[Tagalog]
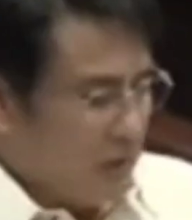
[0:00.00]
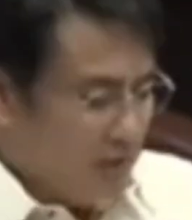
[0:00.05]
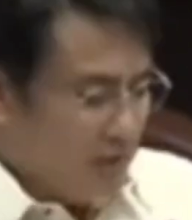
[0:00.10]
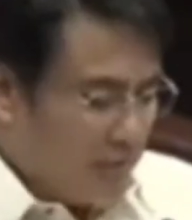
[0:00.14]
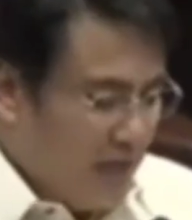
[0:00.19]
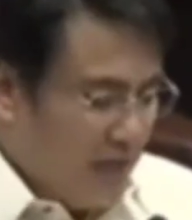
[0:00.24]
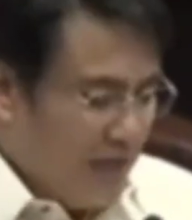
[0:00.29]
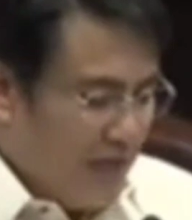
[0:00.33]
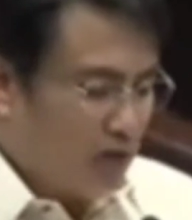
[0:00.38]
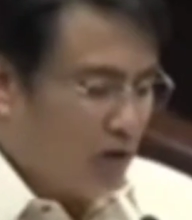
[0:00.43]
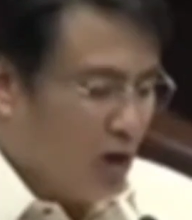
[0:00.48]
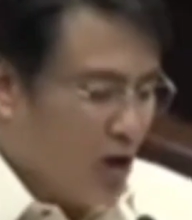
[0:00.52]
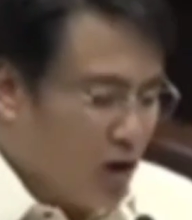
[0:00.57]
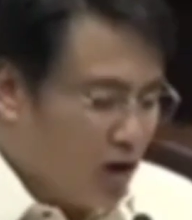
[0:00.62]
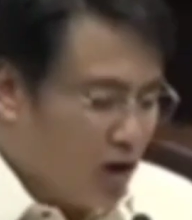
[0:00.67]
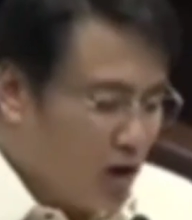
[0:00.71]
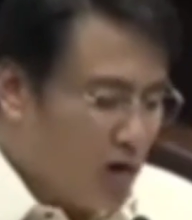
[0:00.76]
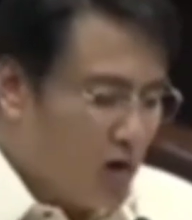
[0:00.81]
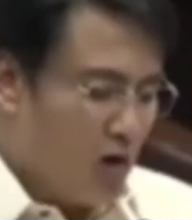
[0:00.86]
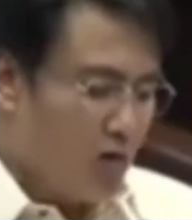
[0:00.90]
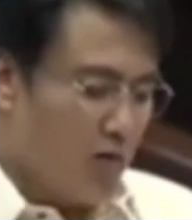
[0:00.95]
be
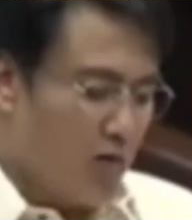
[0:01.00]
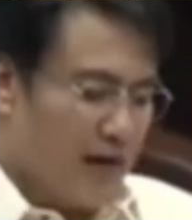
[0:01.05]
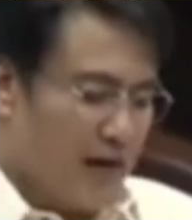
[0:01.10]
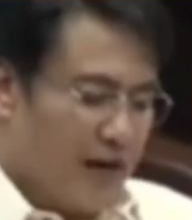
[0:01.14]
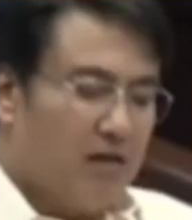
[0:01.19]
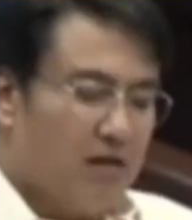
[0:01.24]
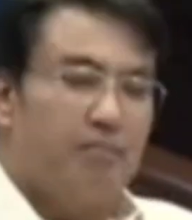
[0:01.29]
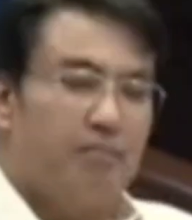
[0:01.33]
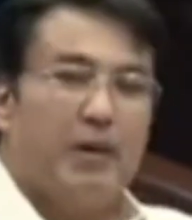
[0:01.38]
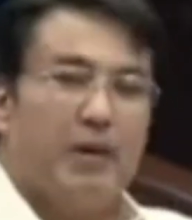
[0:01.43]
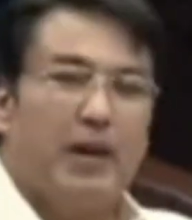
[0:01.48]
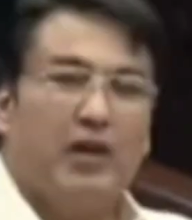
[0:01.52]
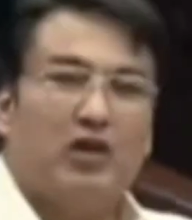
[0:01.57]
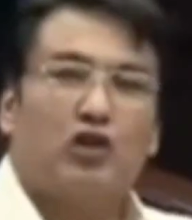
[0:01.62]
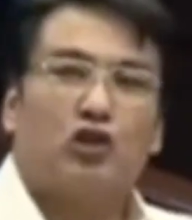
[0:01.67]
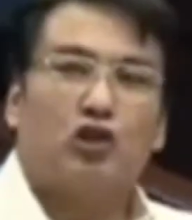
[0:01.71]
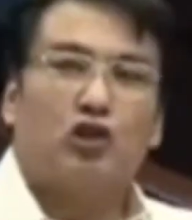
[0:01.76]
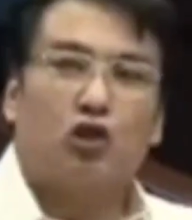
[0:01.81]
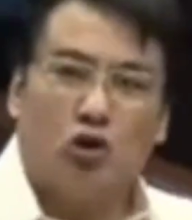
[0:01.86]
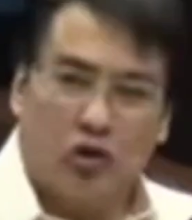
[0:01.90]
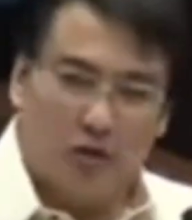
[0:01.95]
thorough and be
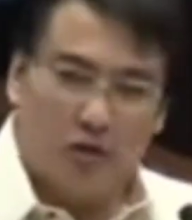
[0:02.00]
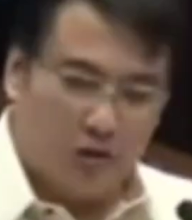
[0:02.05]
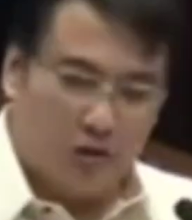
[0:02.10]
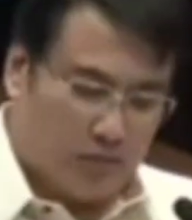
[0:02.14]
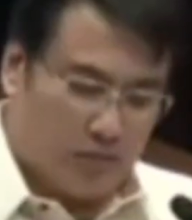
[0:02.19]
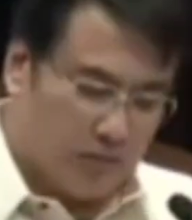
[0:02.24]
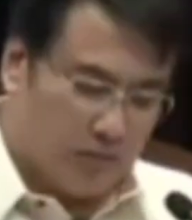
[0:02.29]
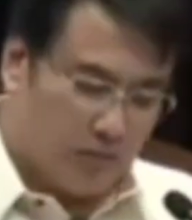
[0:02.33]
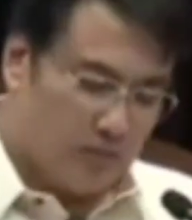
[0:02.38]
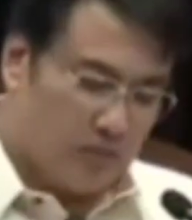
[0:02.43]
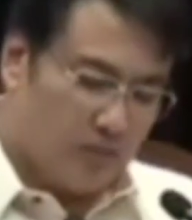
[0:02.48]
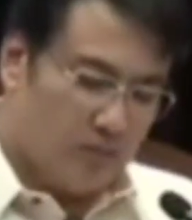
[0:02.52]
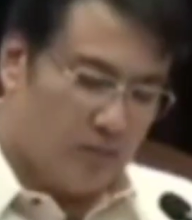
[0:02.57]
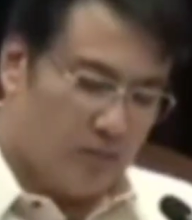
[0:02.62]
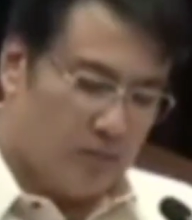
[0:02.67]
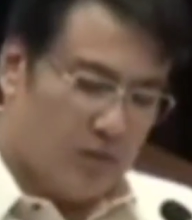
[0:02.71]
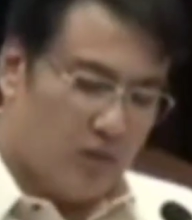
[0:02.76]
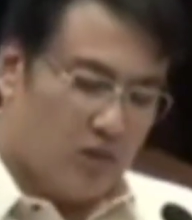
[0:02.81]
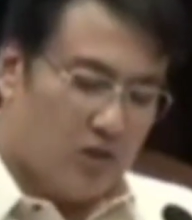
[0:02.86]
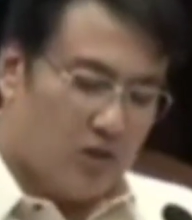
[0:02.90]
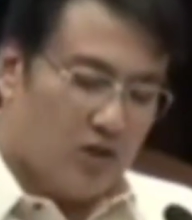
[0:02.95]
sure
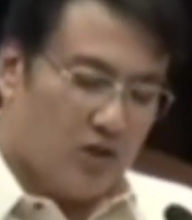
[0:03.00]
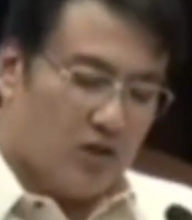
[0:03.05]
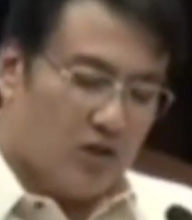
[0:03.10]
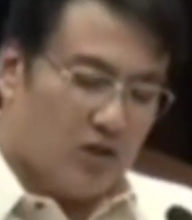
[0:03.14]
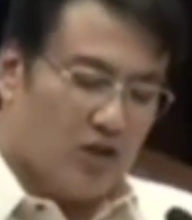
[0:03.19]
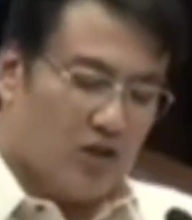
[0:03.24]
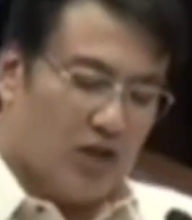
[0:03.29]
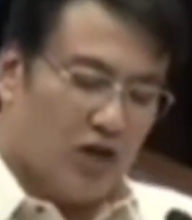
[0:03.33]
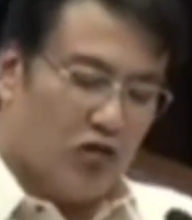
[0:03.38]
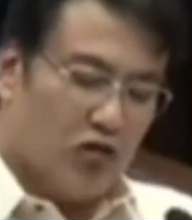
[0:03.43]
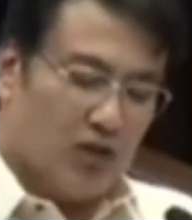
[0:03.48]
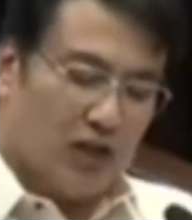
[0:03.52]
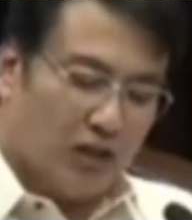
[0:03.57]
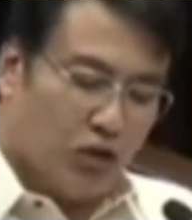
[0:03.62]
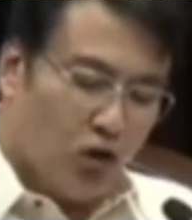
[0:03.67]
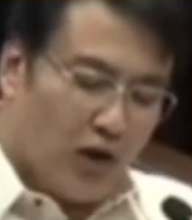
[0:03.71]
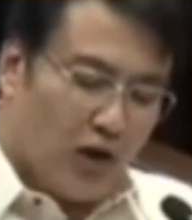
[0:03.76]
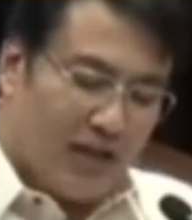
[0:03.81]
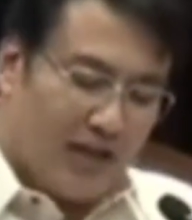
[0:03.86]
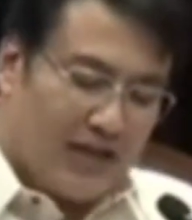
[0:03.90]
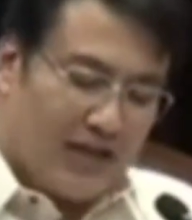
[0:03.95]

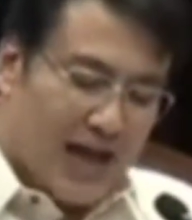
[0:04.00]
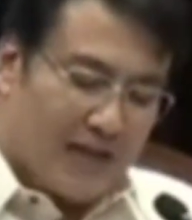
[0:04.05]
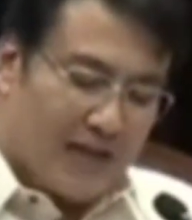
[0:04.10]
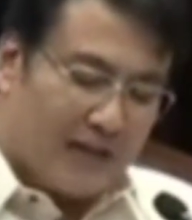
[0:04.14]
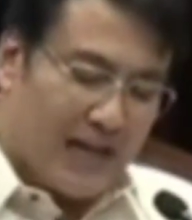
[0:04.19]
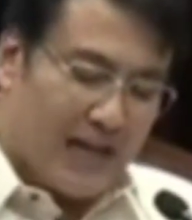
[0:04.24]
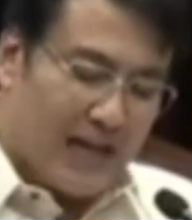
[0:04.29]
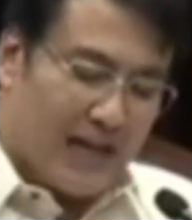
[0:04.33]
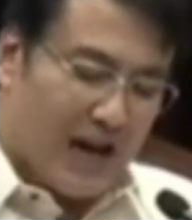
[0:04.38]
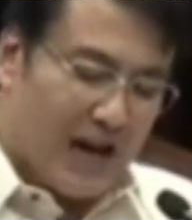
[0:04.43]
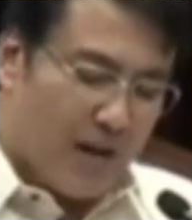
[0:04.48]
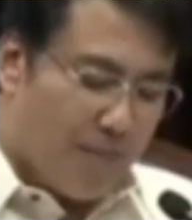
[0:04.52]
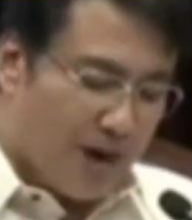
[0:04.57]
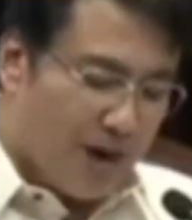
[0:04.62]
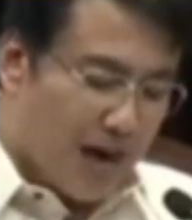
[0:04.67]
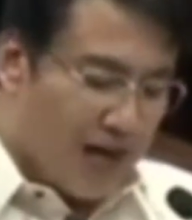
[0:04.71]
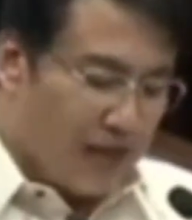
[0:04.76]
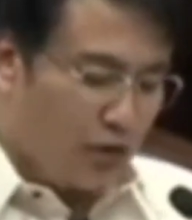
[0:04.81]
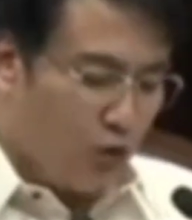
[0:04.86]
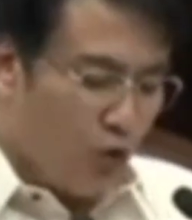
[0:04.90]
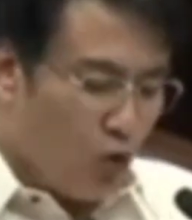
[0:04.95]
Siguraduhin natin ang
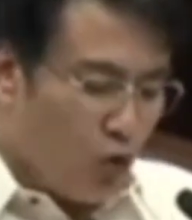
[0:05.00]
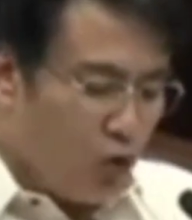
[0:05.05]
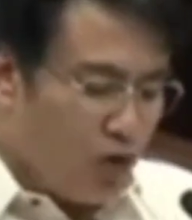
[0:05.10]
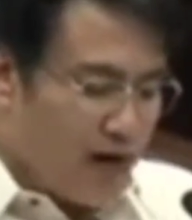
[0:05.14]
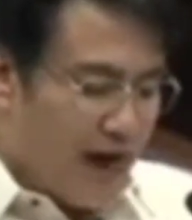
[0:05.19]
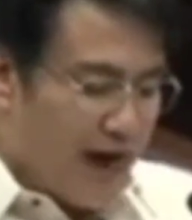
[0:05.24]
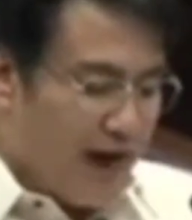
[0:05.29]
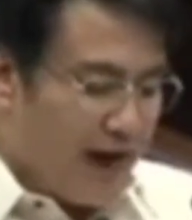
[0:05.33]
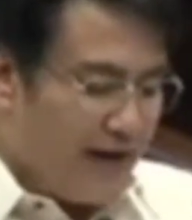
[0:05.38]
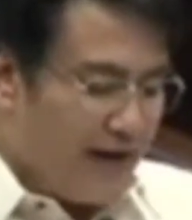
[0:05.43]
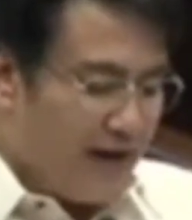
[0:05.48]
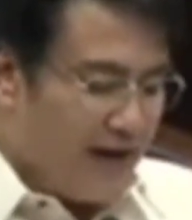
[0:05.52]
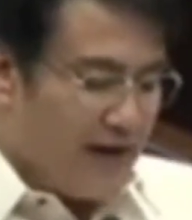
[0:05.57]
mga tunay